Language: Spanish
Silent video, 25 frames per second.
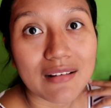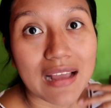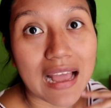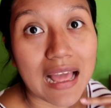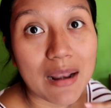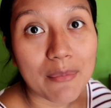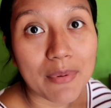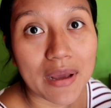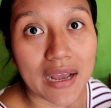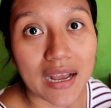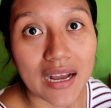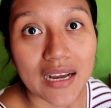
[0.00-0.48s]

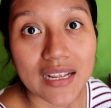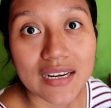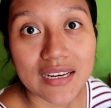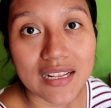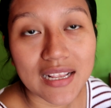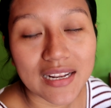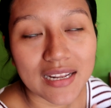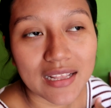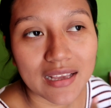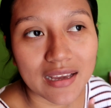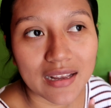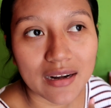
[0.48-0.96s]
al bajar
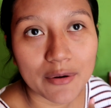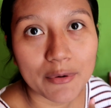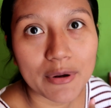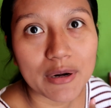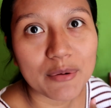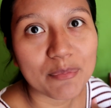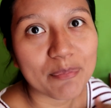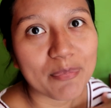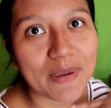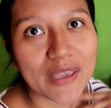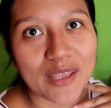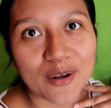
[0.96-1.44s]
quería
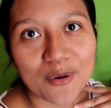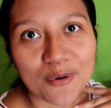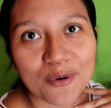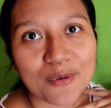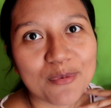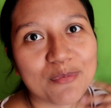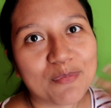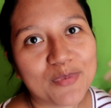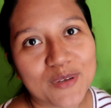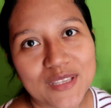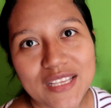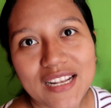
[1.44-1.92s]
grabar,
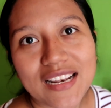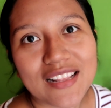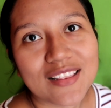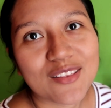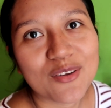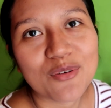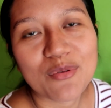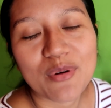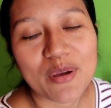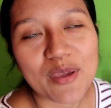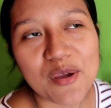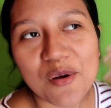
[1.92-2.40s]
pero pues ya les
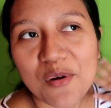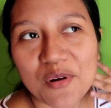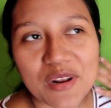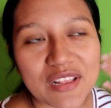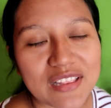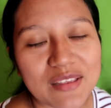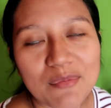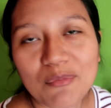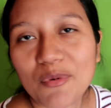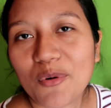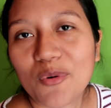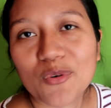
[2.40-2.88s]
digo, iba yo con
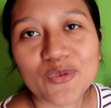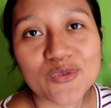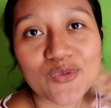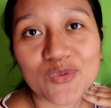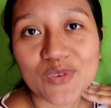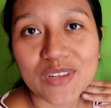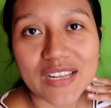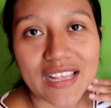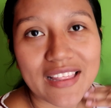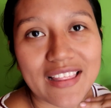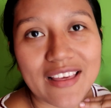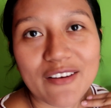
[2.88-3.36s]
el tiempo
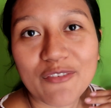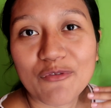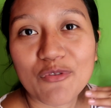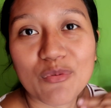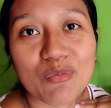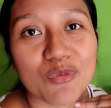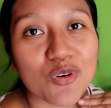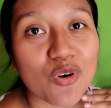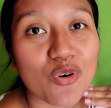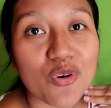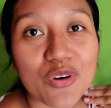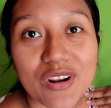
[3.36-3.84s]
justo y nada.
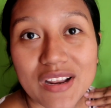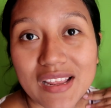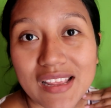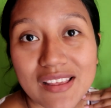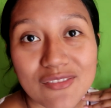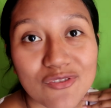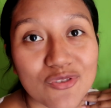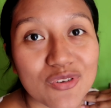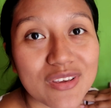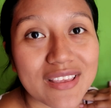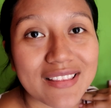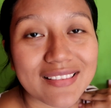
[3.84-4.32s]
Fuimos
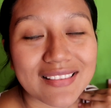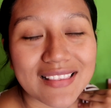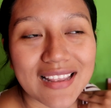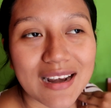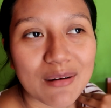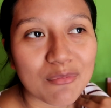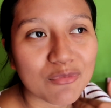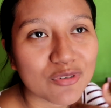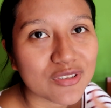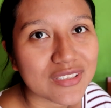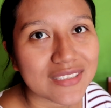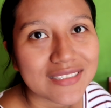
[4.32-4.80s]
corriendo y
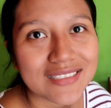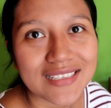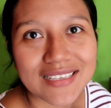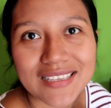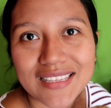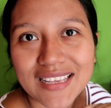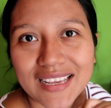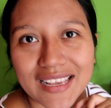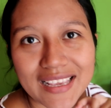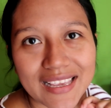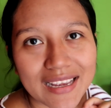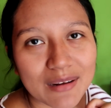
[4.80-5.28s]
entramos,
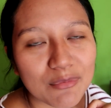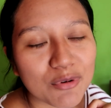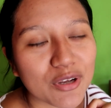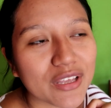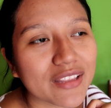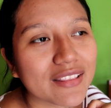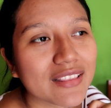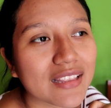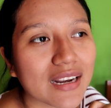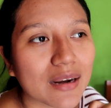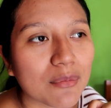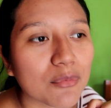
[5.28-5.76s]
enseguida que llegamos
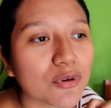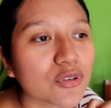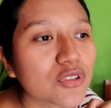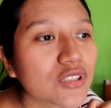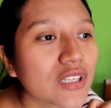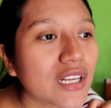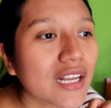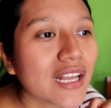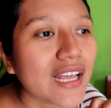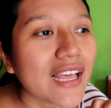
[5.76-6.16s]
entramos.